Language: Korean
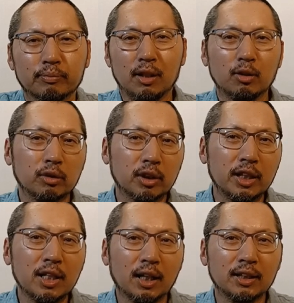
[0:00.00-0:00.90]
저는 길
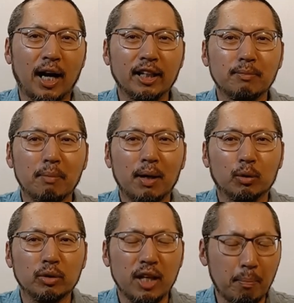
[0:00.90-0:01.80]
가는 아이들만 봐도
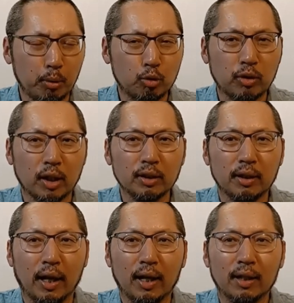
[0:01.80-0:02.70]
예뻐
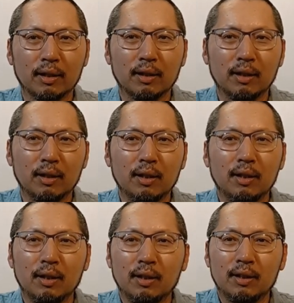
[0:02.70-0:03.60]
죽겠는데
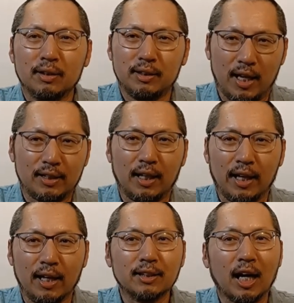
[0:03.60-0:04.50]
세상에
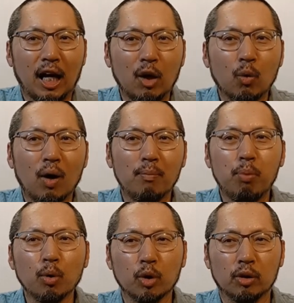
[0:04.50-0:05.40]
사랑과
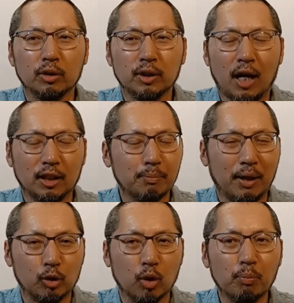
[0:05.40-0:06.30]
폭력은 양립할
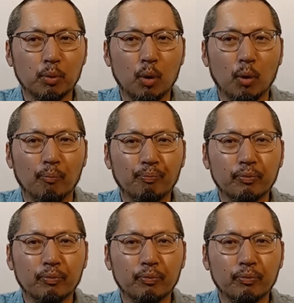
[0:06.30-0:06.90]
수 없고